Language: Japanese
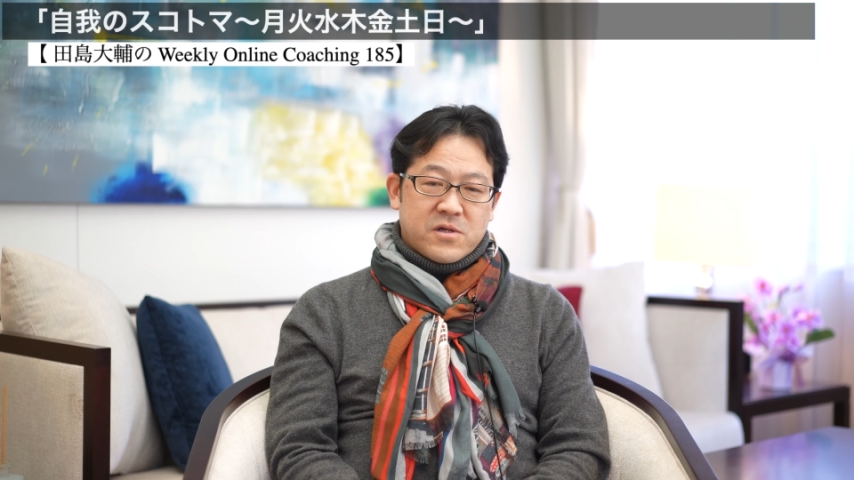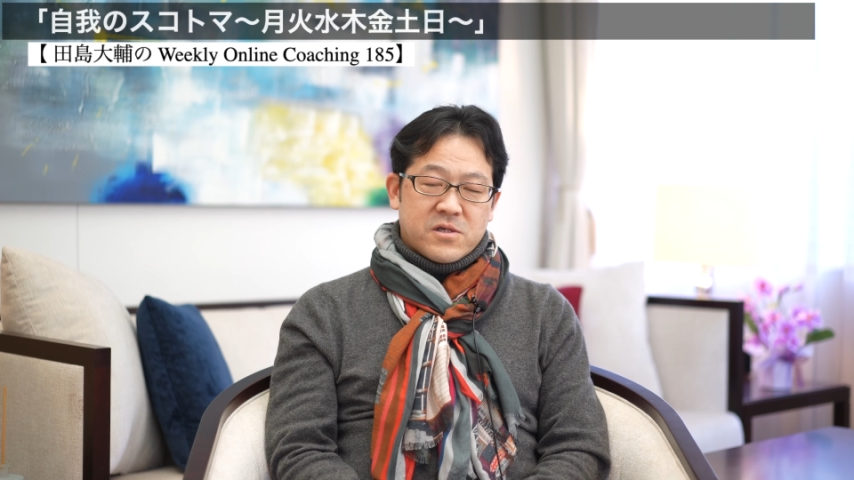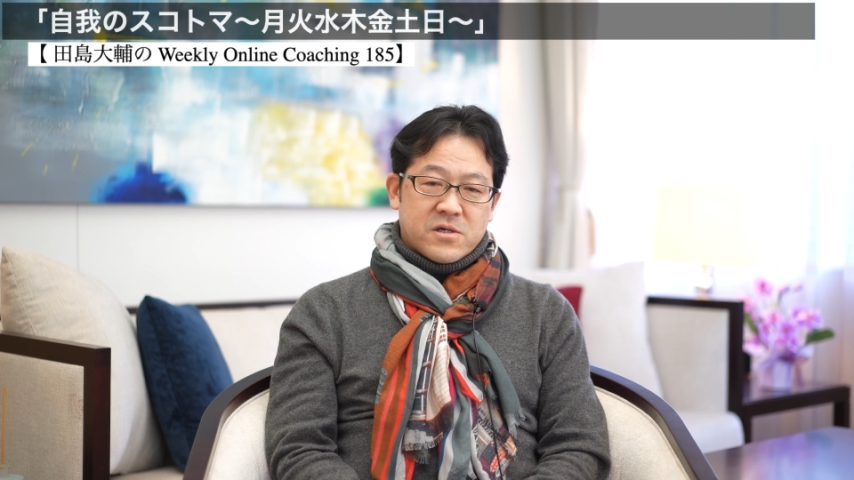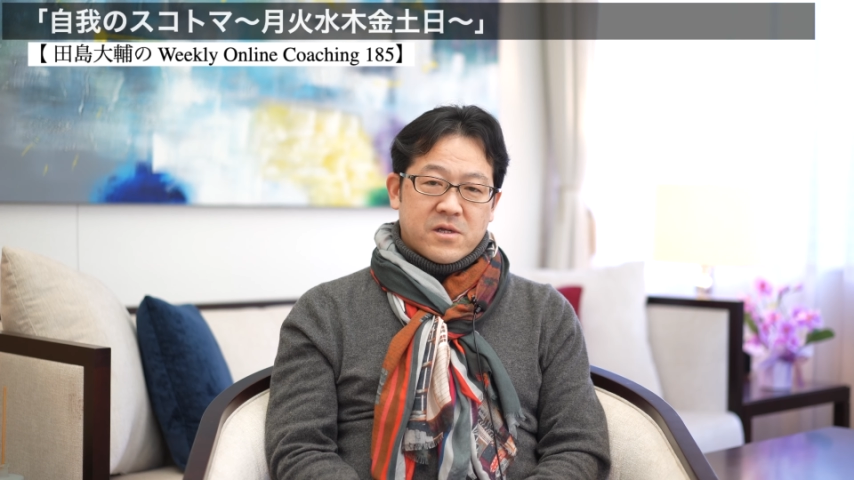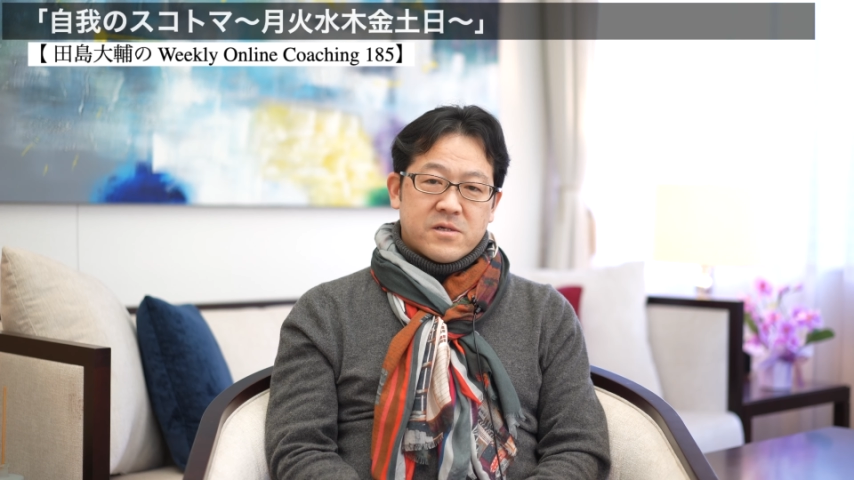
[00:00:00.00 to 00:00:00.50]
た
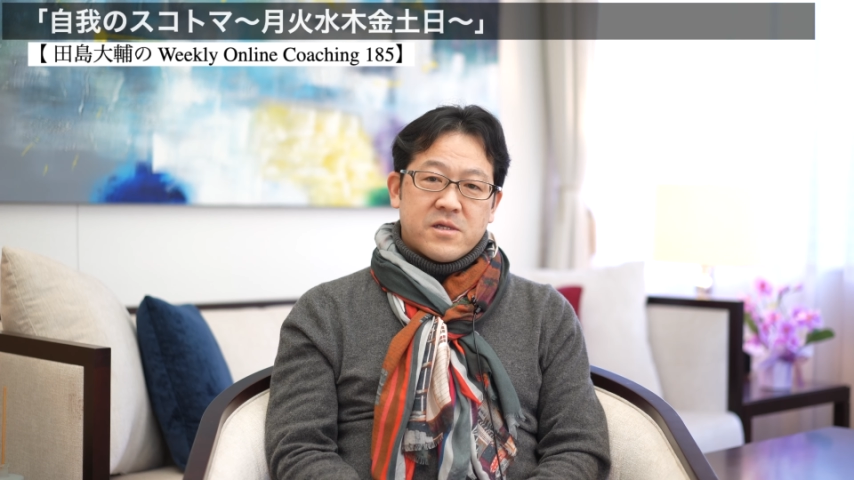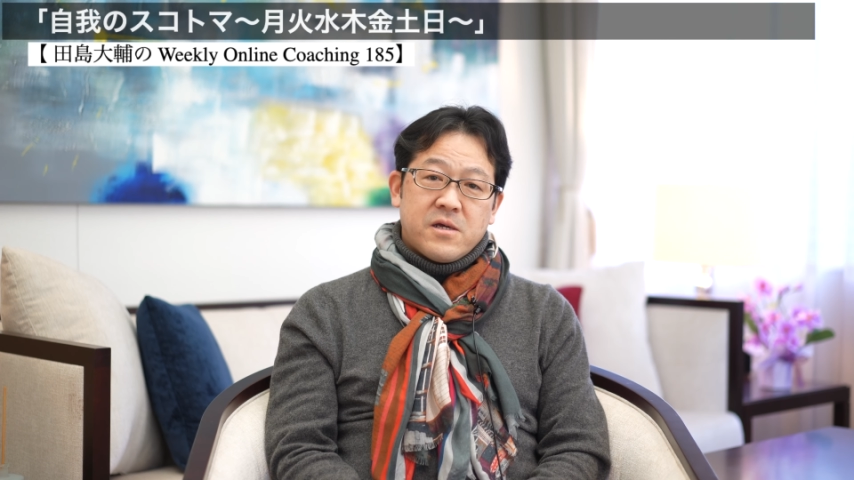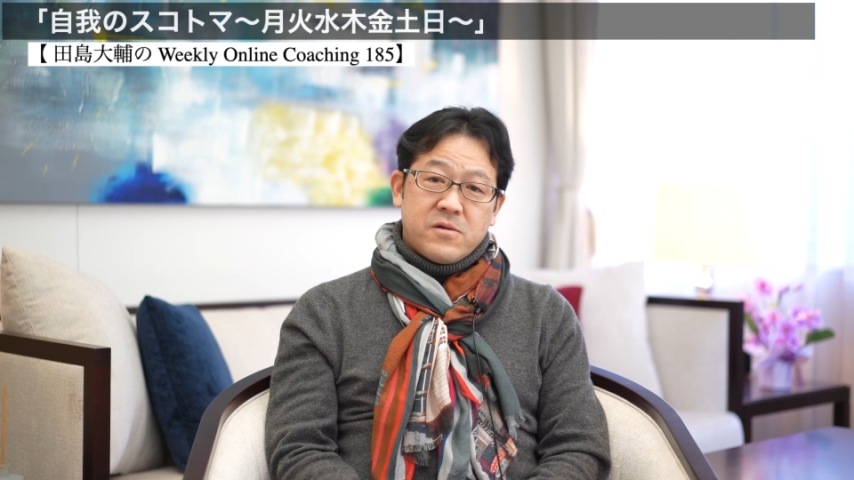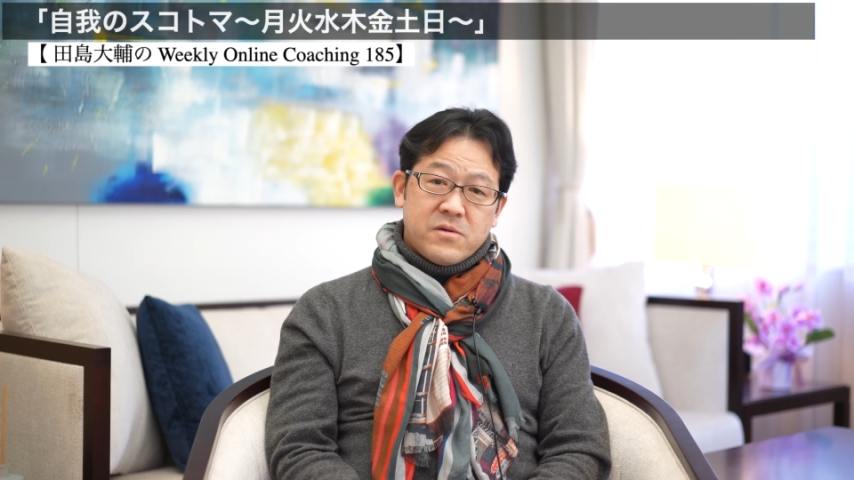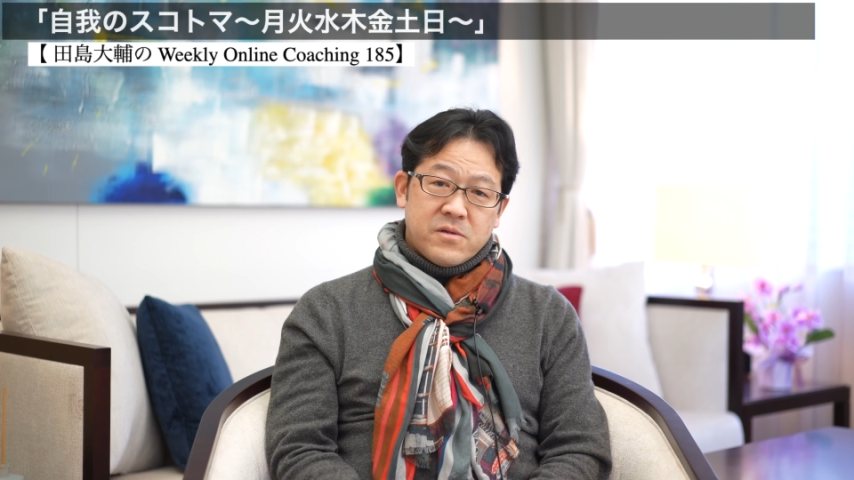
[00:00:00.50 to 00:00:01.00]
ちがたくさ
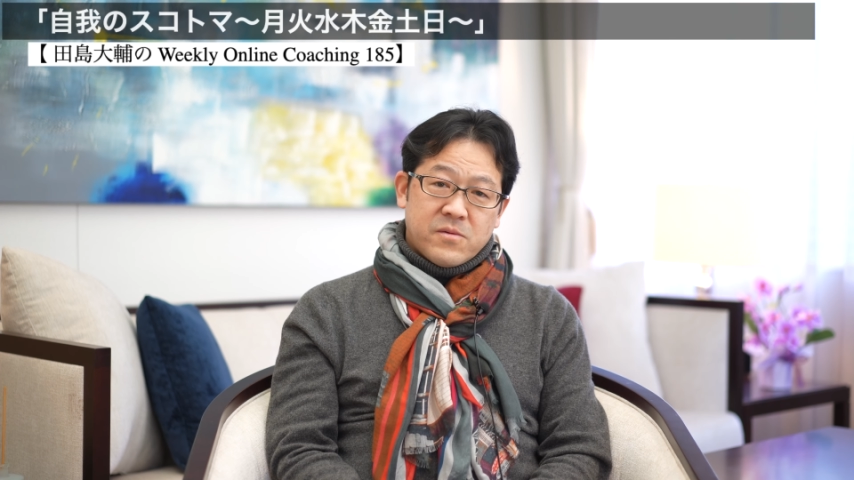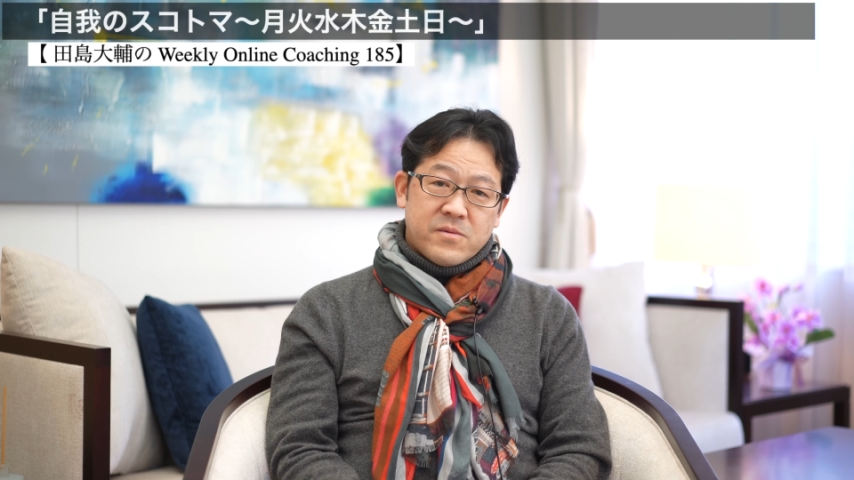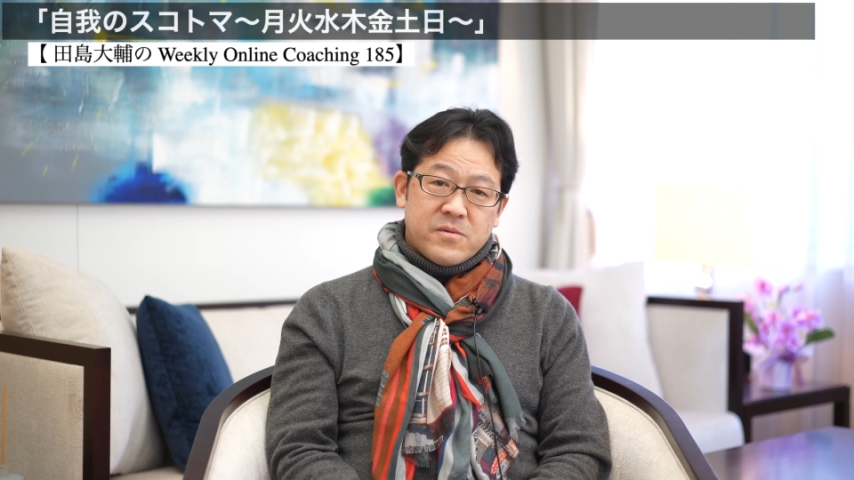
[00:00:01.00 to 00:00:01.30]
んいる飲